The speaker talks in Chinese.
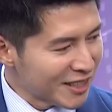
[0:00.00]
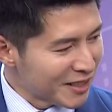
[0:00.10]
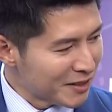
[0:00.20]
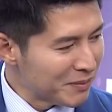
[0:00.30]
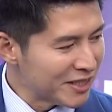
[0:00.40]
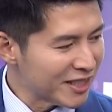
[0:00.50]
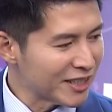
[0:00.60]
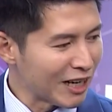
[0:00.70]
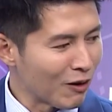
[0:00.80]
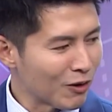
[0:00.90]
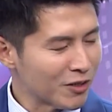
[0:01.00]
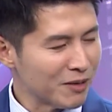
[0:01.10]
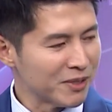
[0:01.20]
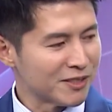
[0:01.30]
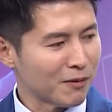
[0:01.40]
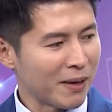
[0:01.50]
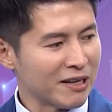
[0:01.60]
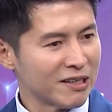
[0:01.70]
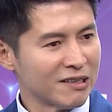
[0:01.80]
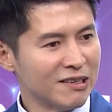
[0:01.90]
这个民间的劳工也比照
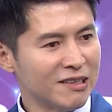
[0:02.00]
办理？